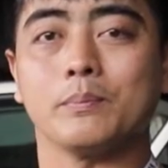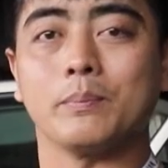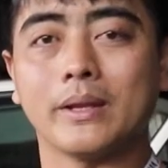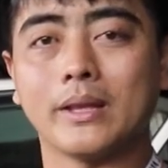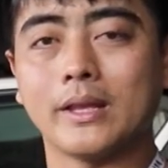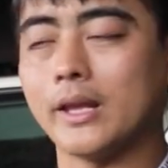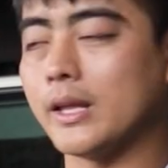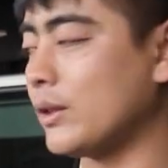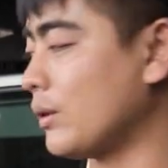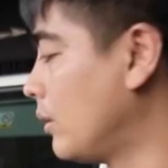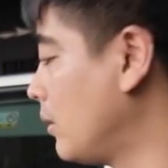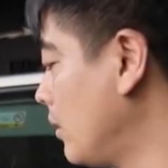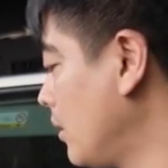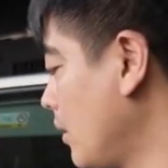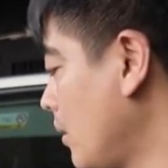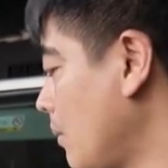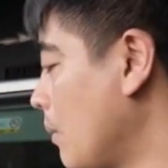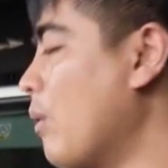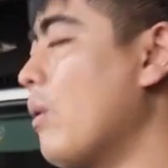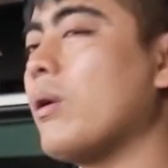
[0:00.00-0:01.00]
seperti itu.
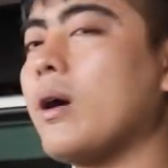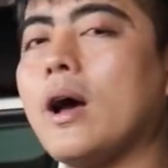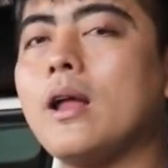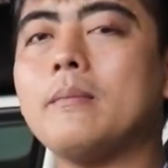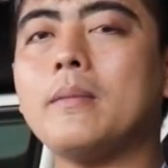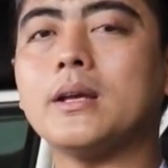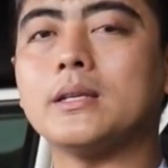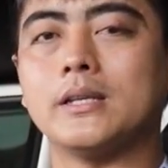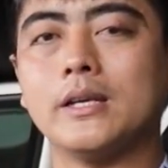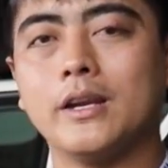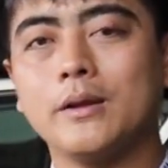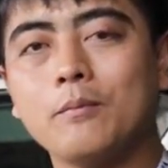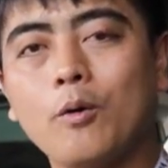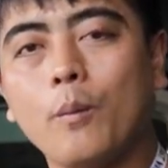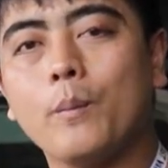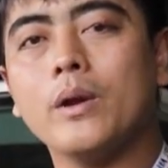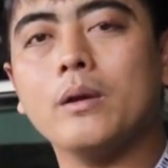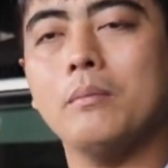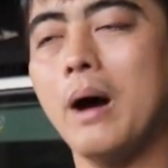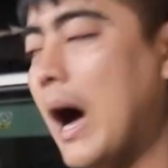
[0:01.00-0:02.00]
Bukan mas, ini
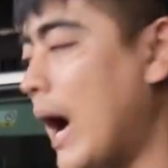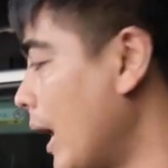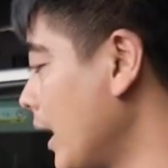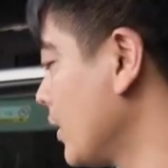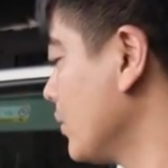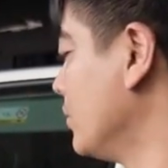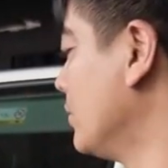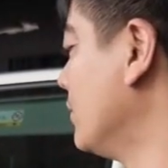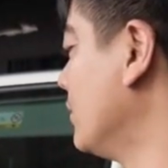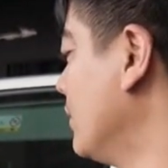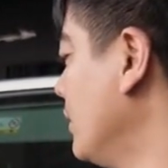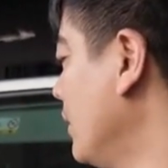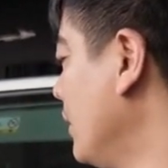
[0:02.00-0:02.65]
mobil baru.